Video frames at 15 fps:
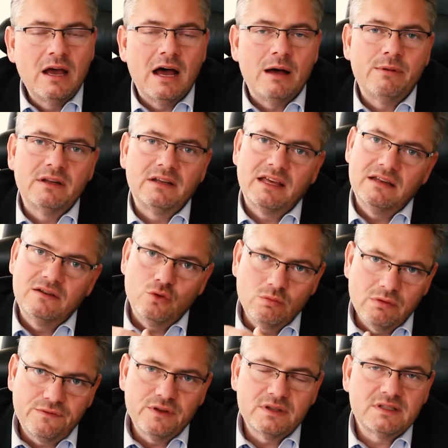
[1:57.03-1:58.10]
Aber ein Kind
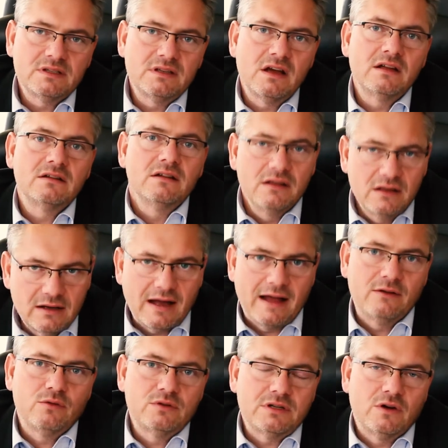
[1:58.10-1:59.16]
über 14 Jahren
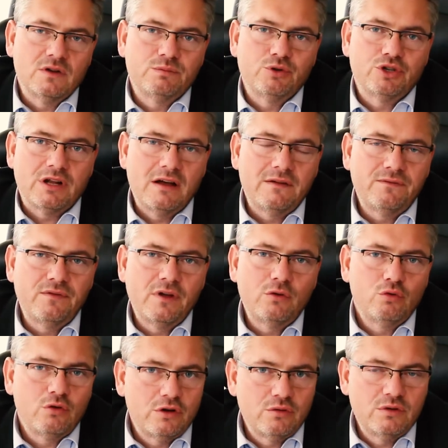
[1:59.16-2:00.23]
kann durchaus bestraft werden
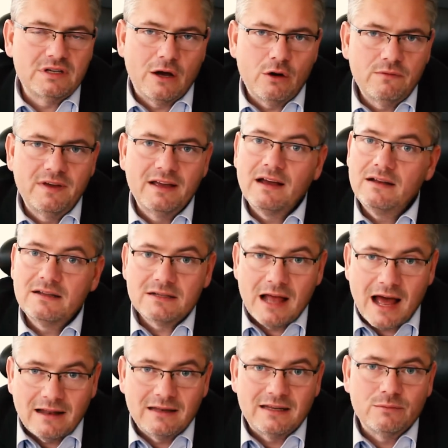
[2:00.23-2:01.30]
und natürlich auch wegen eines
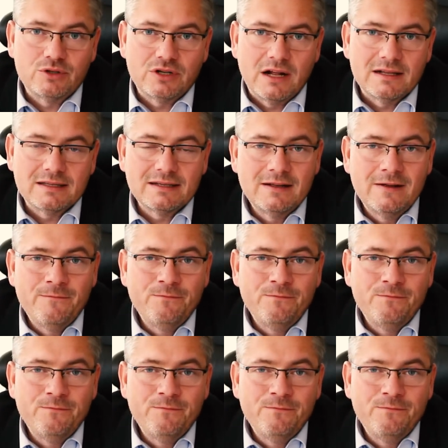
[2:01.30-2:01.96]
Ladendiebstahls.